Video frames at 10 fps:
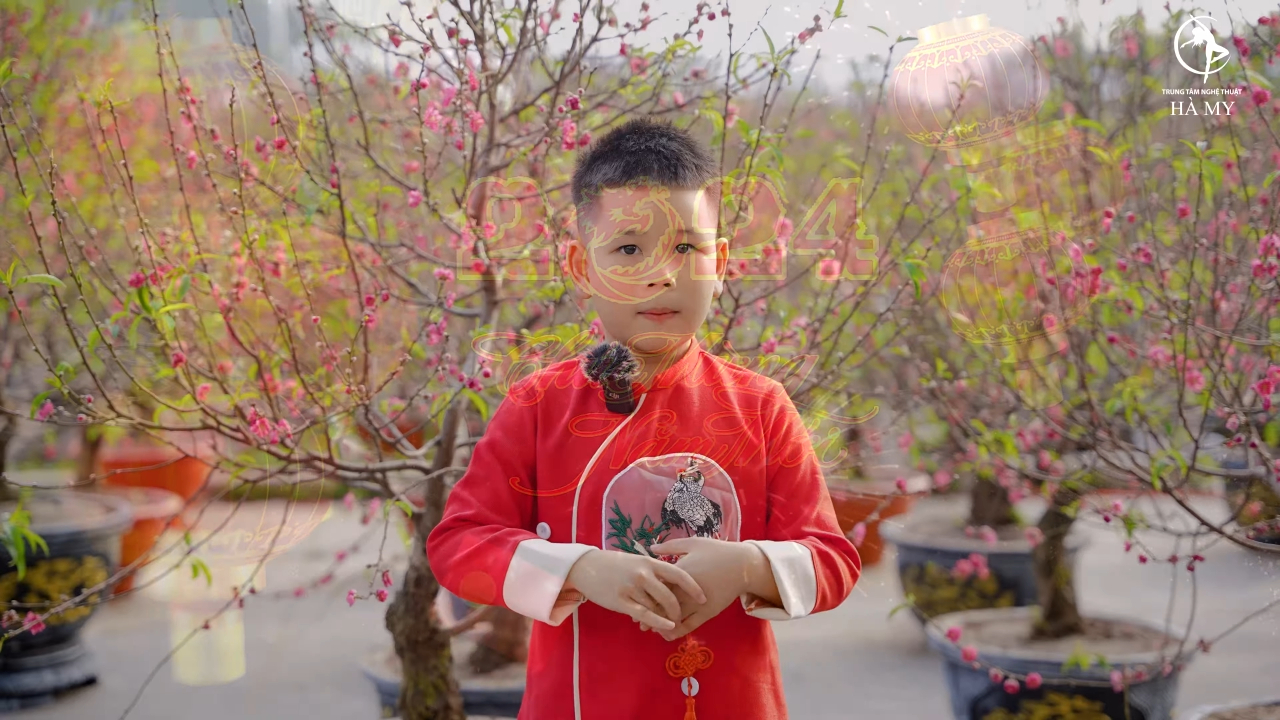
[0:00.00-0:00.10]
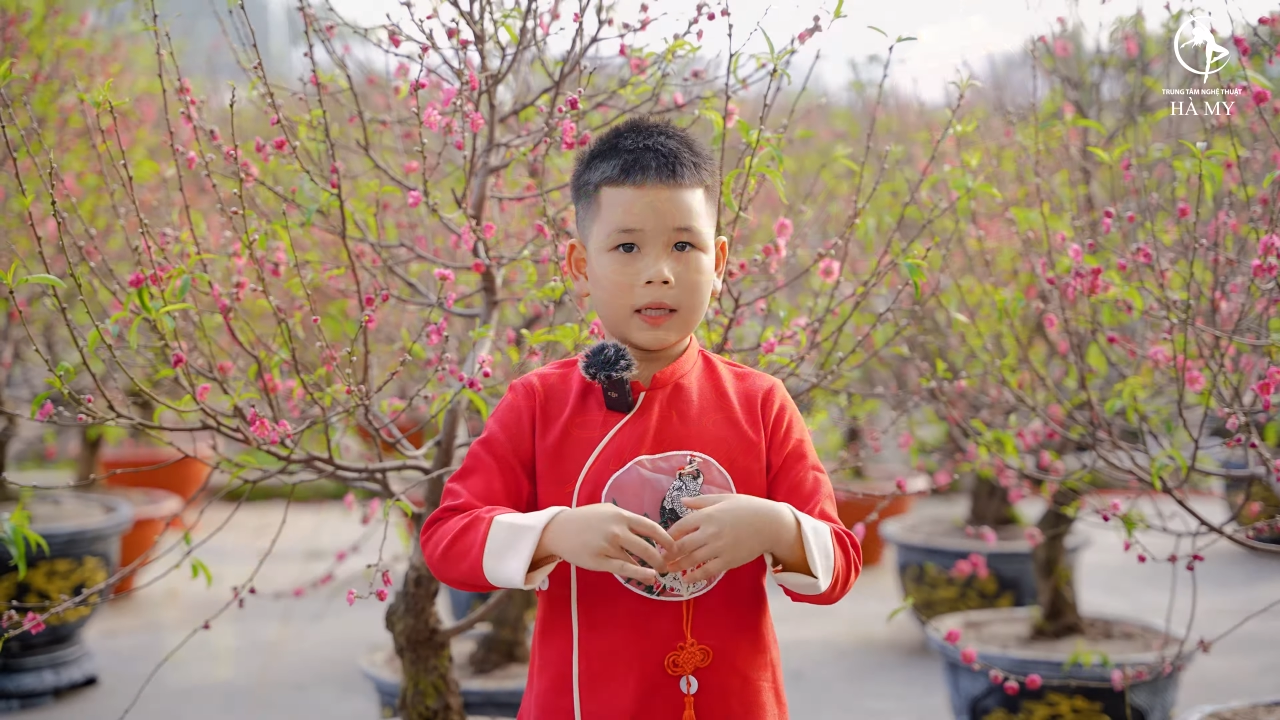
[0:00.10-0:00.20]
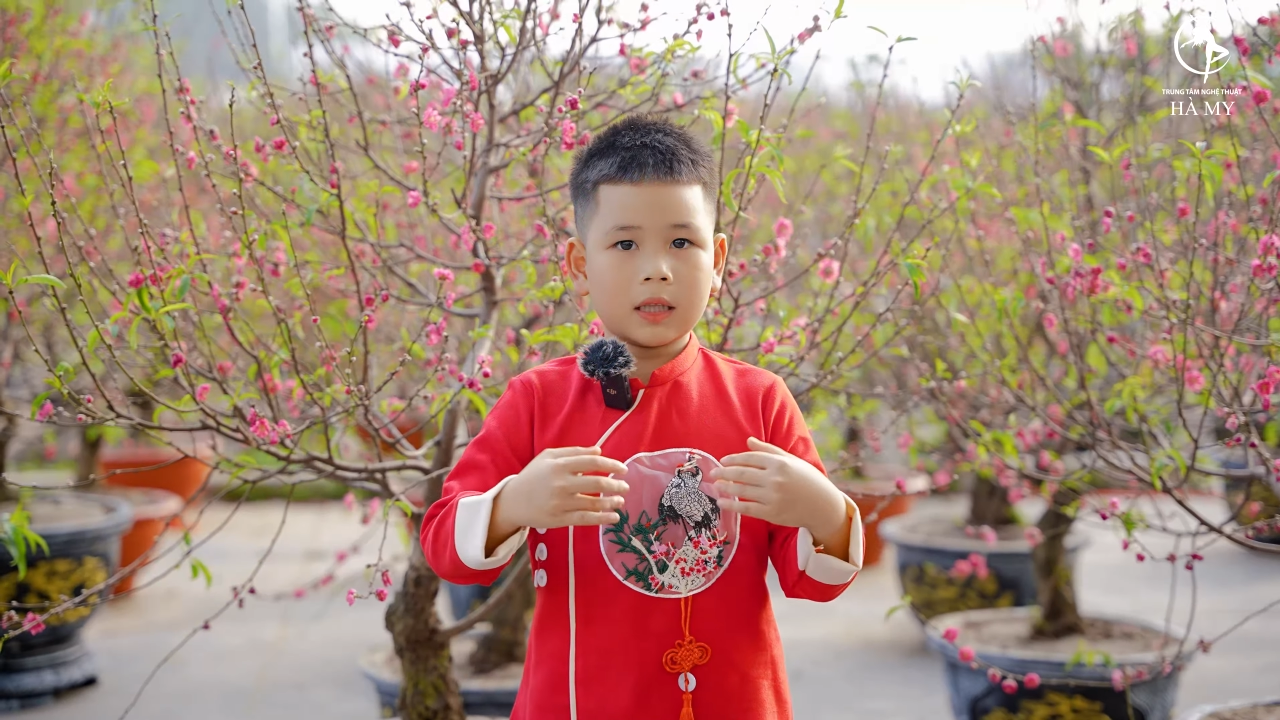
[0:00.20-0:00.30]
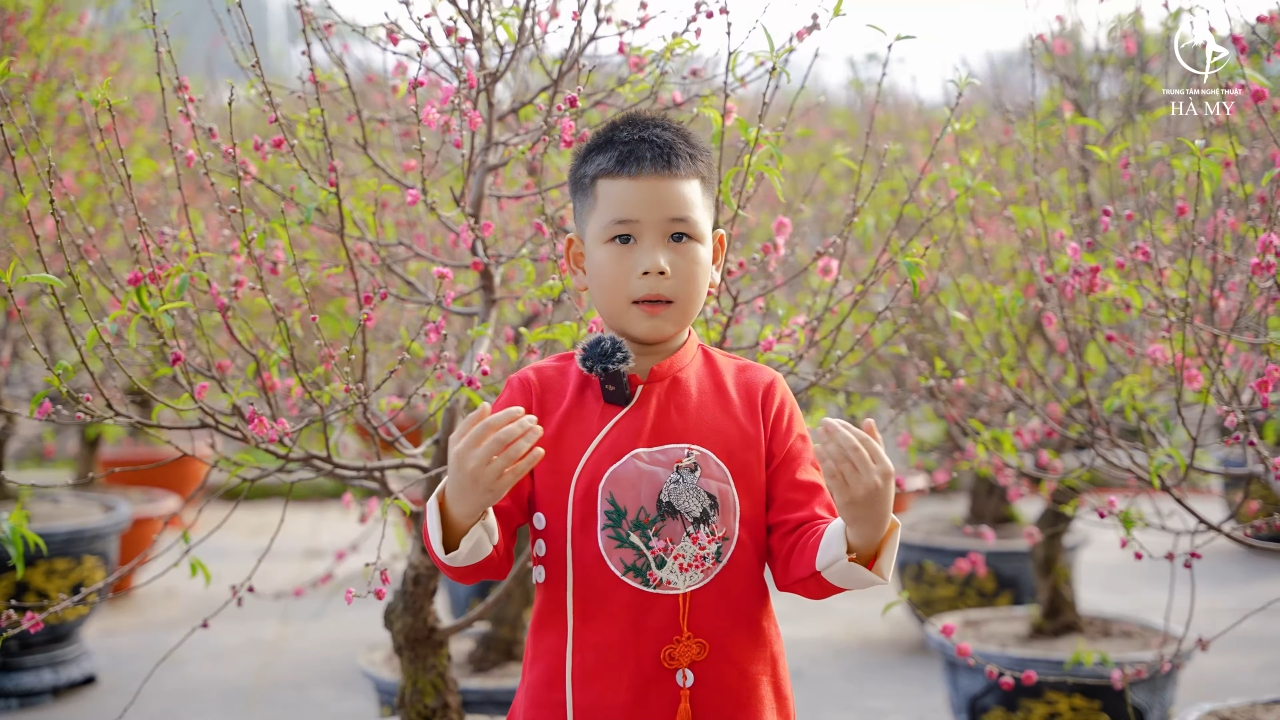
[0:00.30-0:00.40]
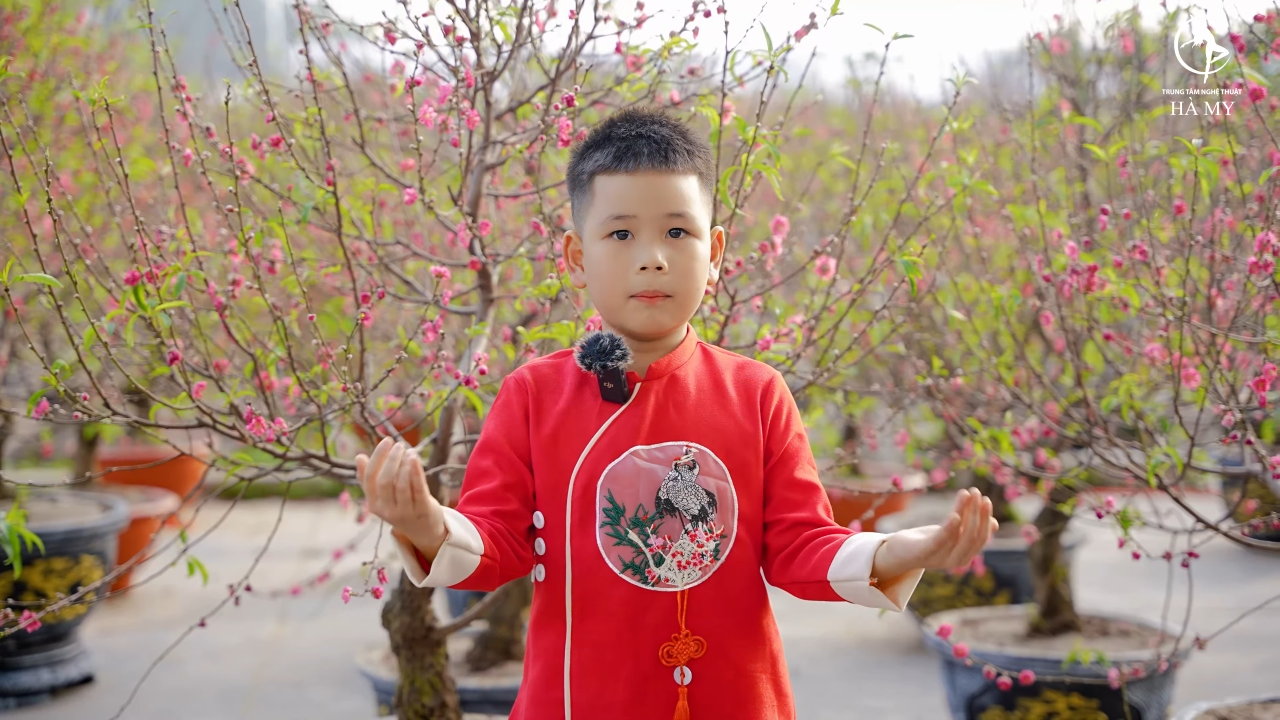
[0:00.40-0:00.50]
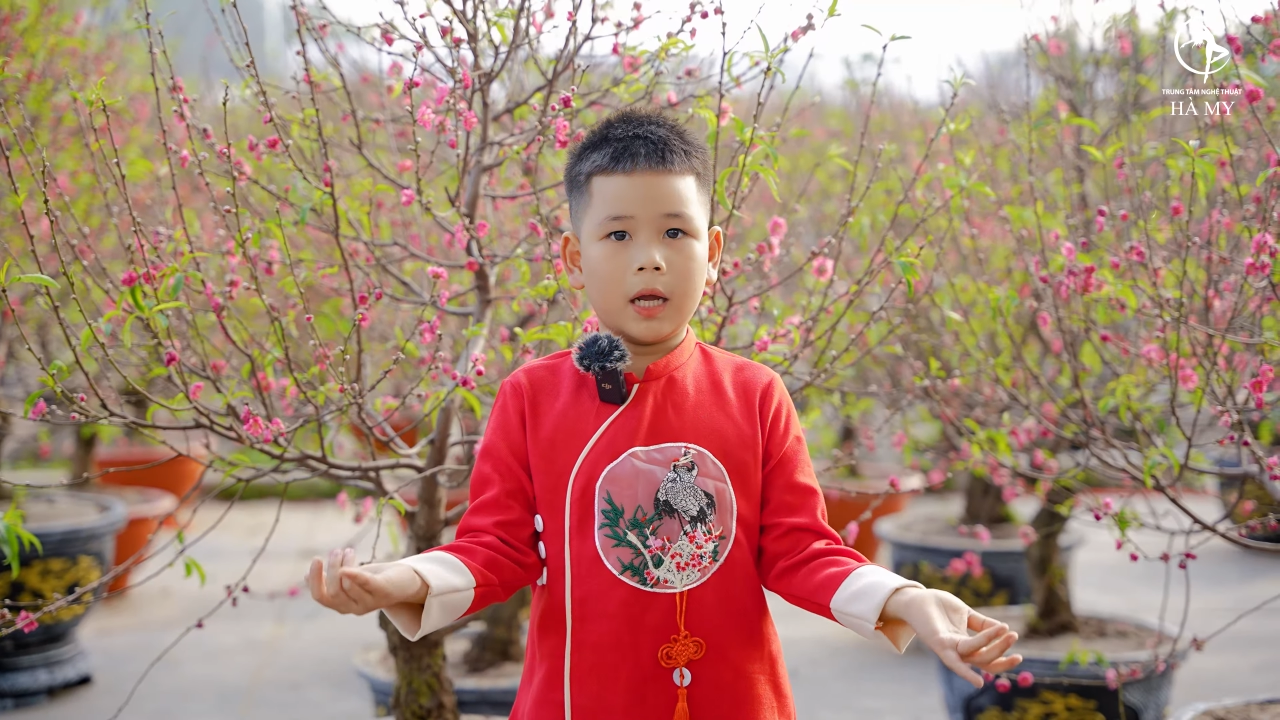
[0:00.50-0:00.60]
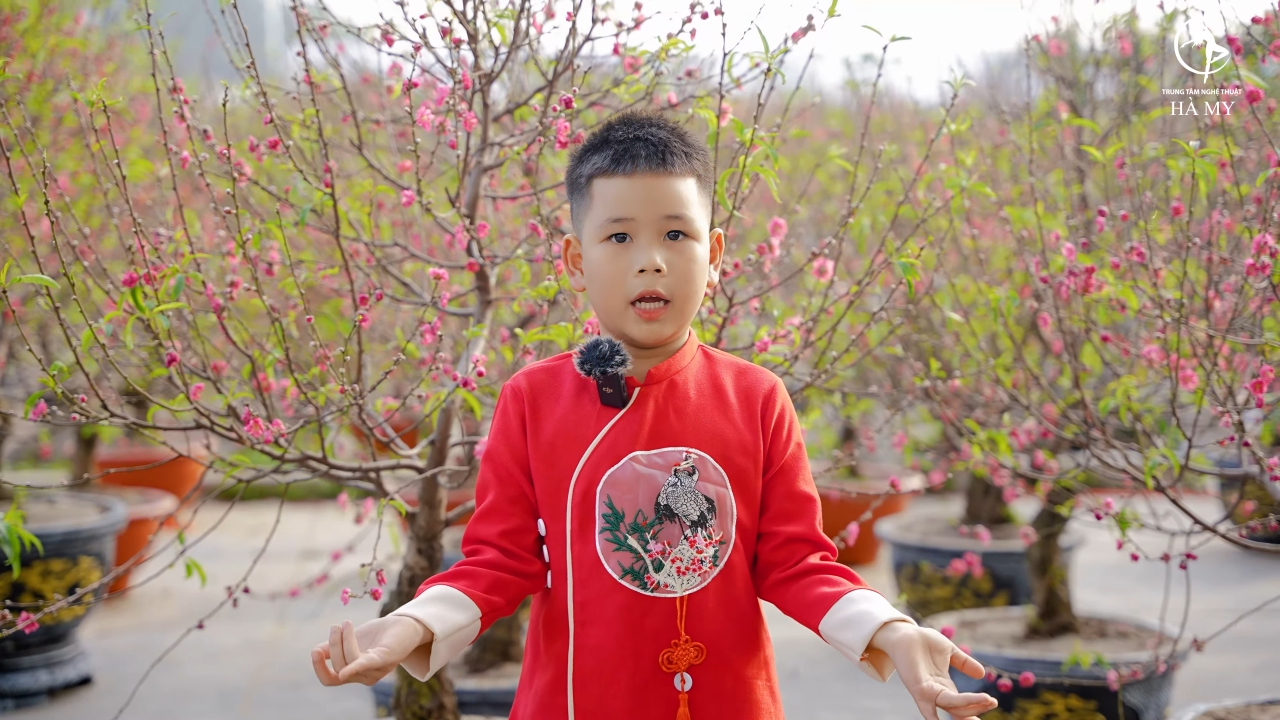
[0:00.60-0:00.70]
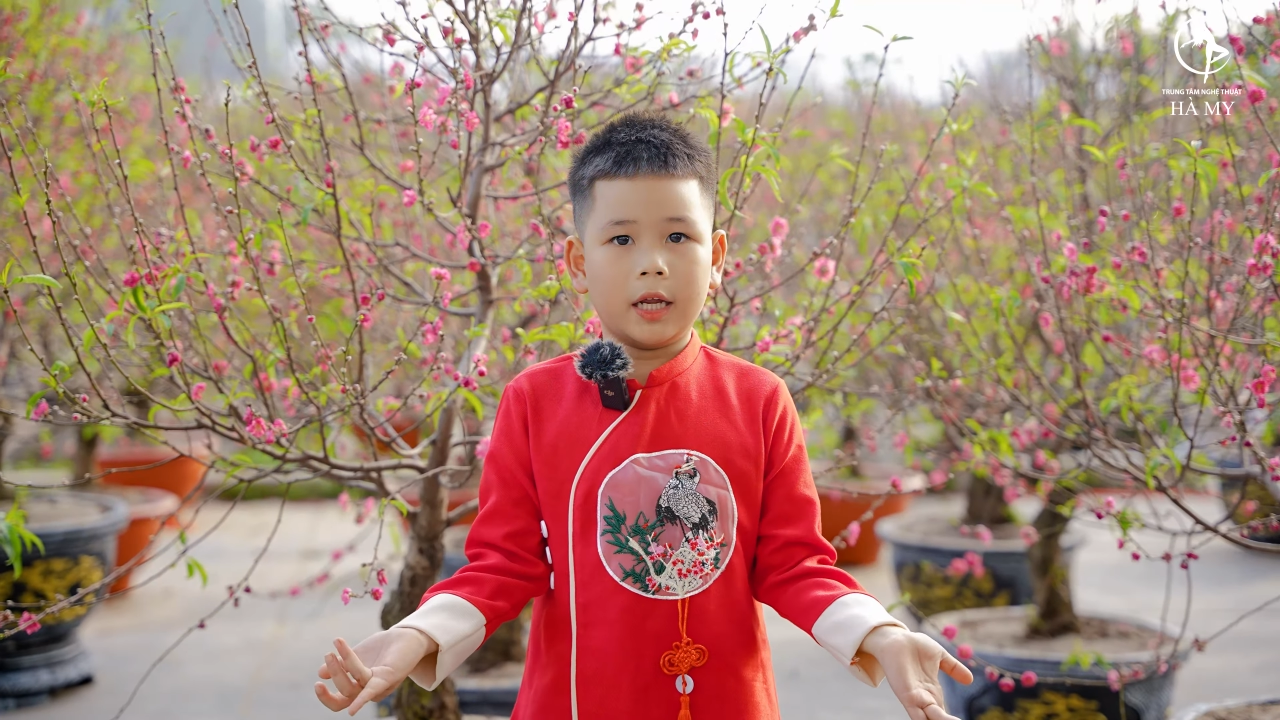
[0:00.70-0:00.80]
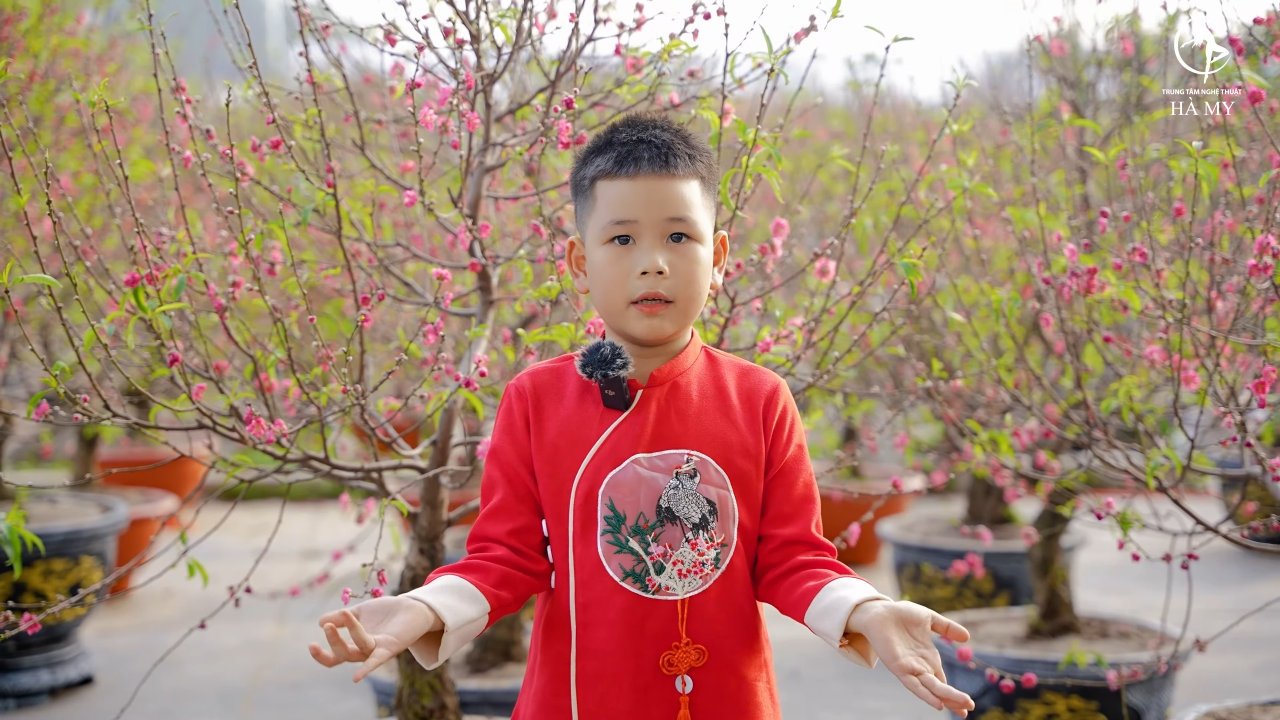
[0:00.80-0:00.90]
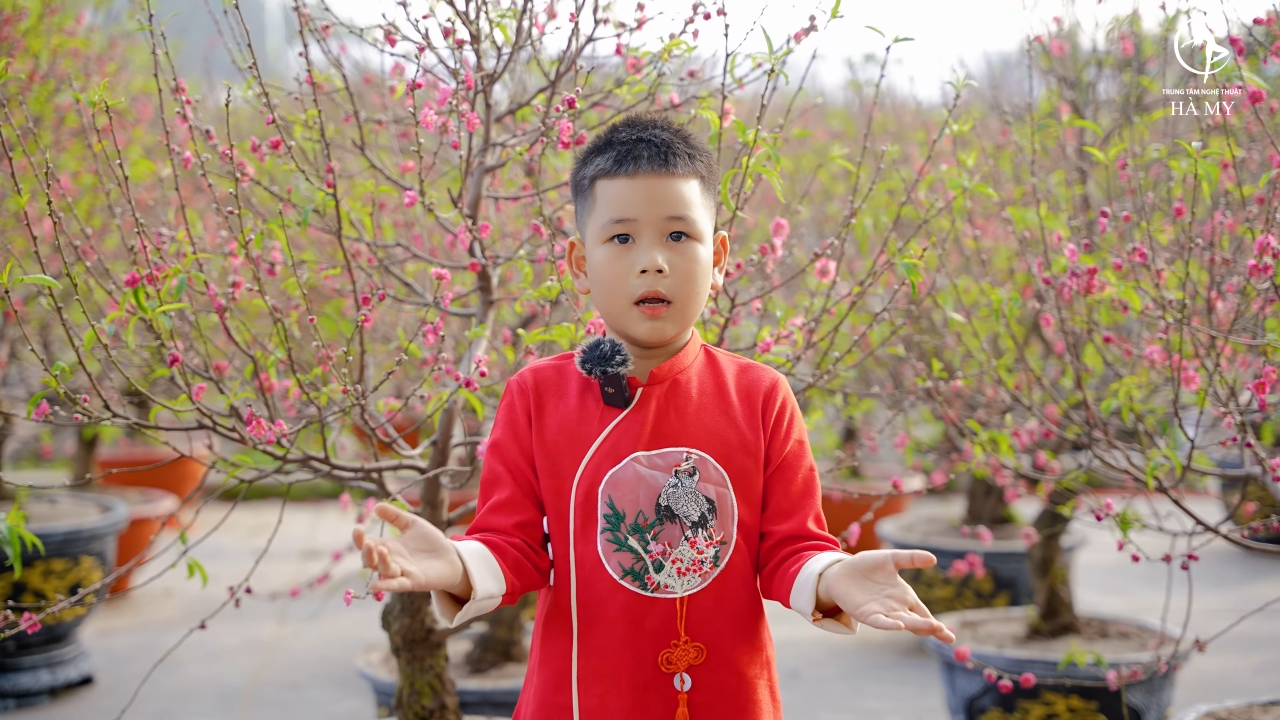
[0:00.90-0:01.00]
giả thân
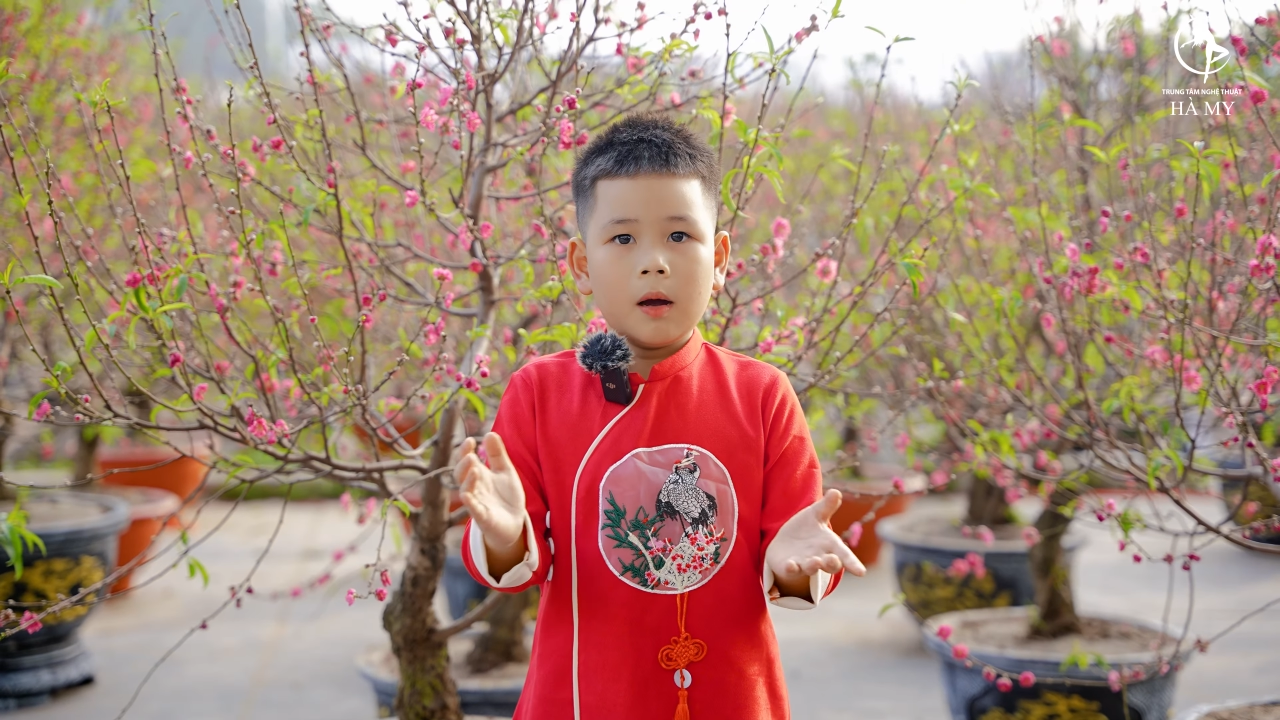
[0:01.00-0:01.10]
mến,